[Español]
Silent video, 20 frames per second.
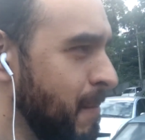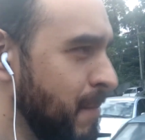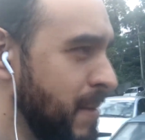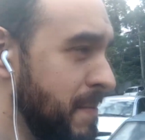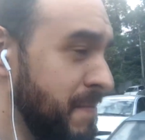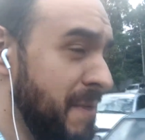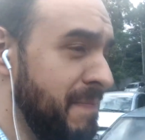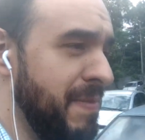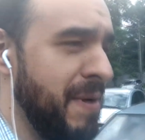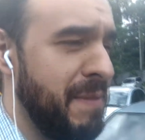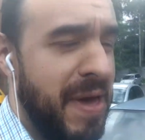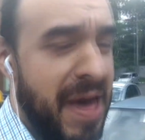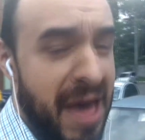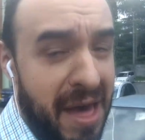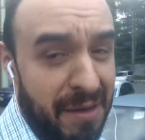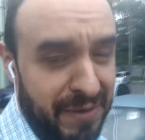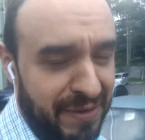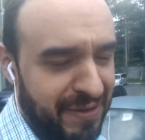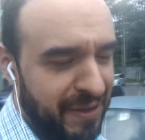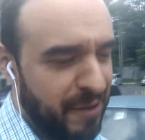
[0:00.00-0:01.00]
Mi papá me daba
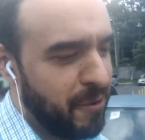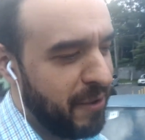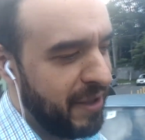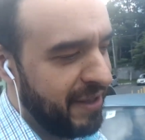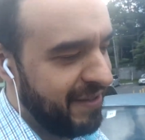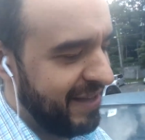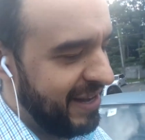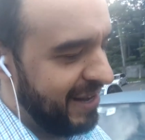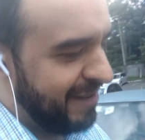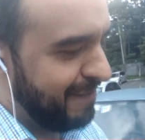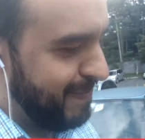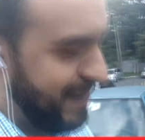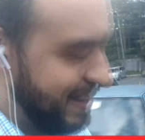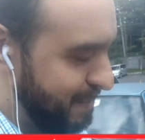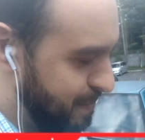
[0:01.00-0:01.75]
mis 5 quetzales para